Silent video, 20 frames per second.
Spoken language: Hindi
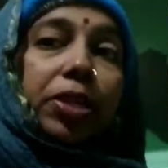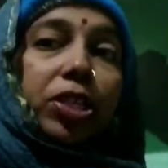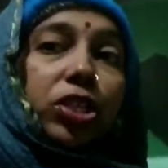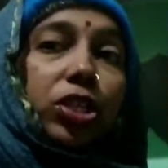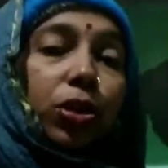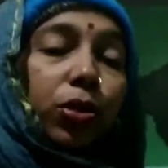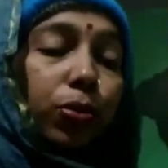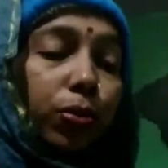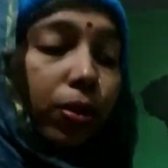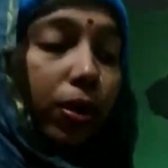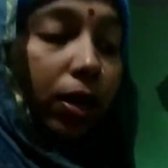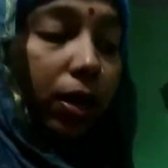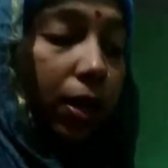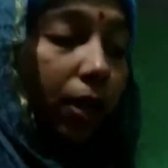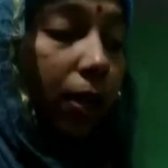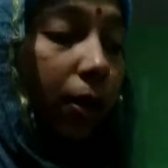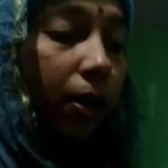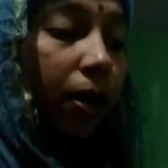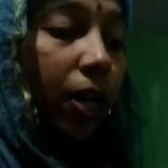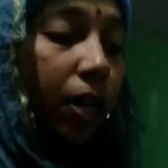बचा हुआ
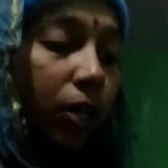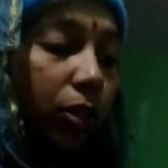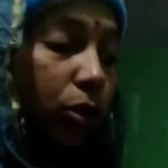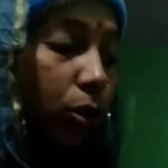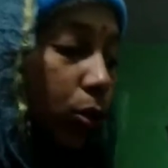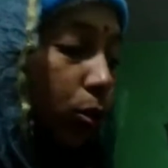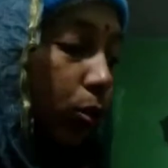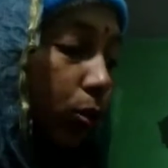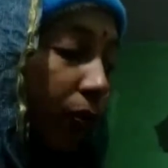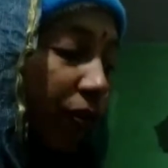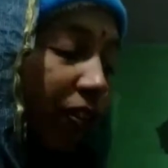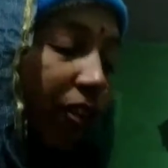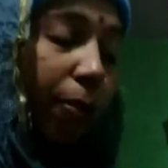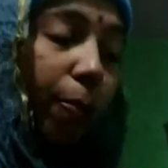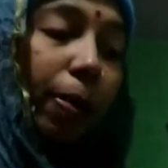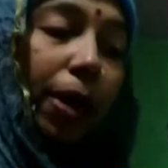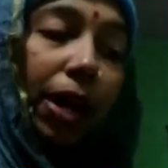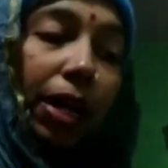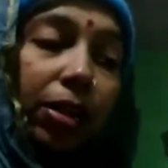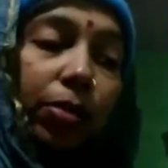है तो
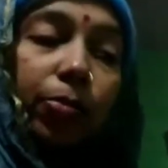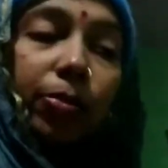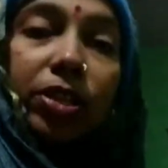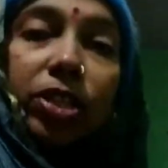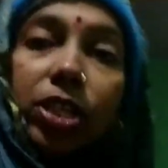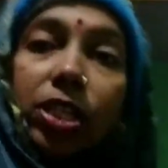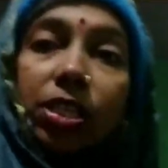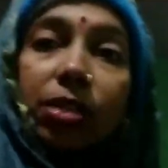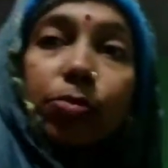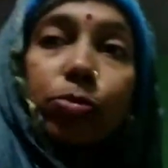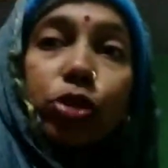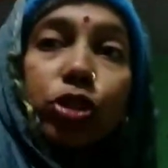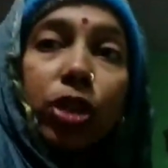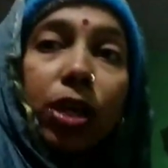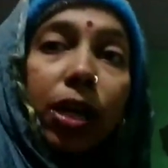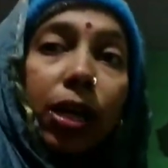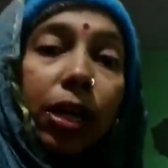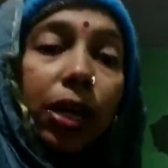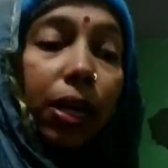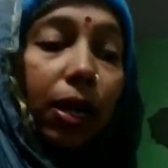फिर बाद में जैसे
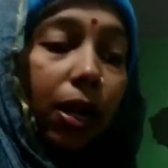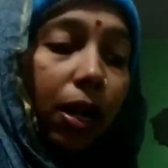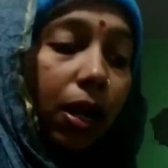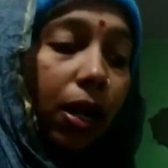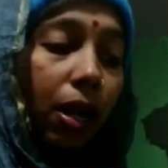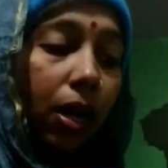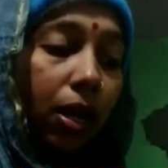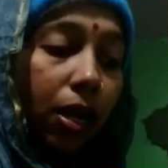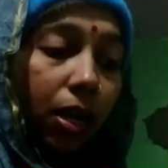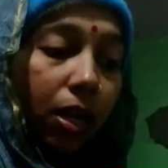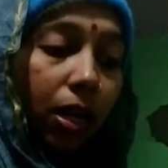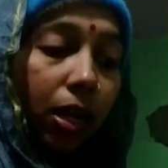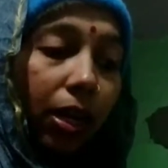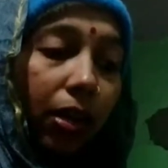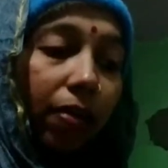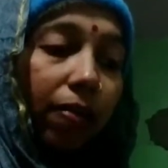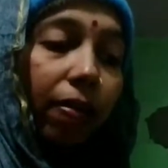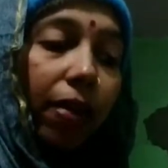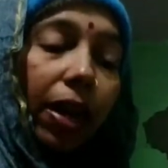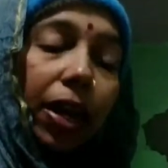मुझे लगेगा
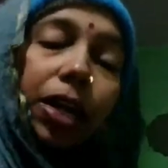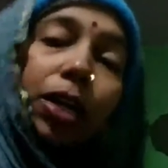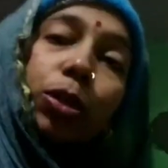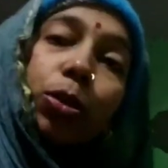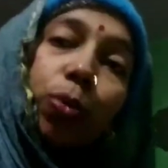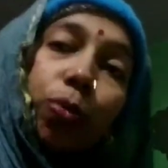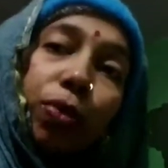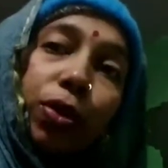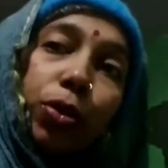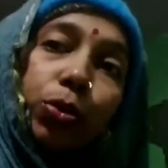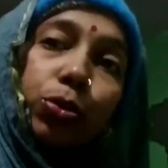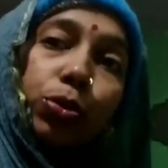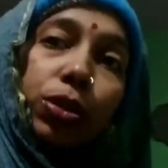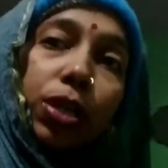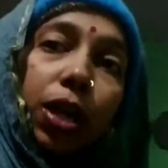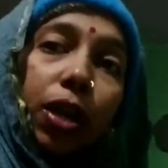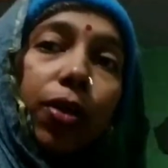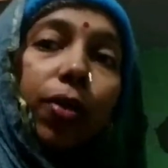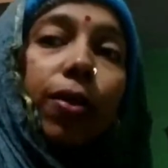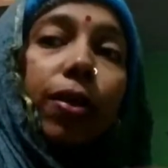रिक्वायर्ड तो फिर
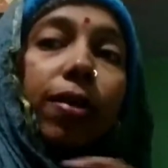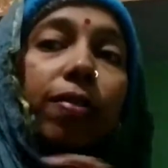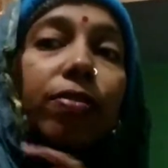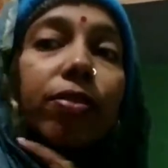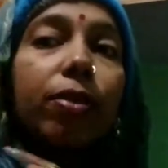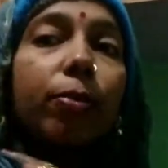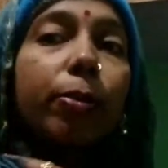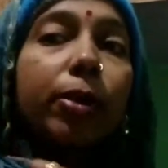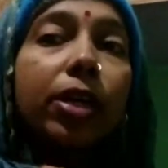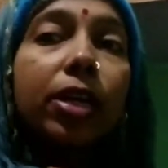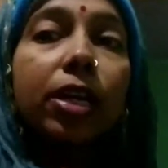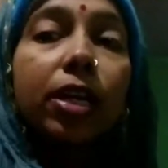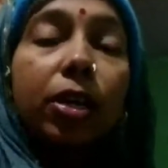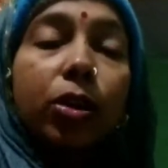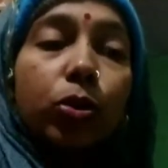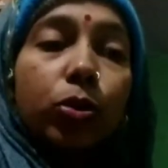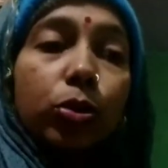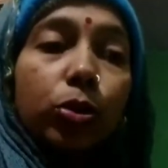उसके अकॉर्डिंग फिर मैं घी को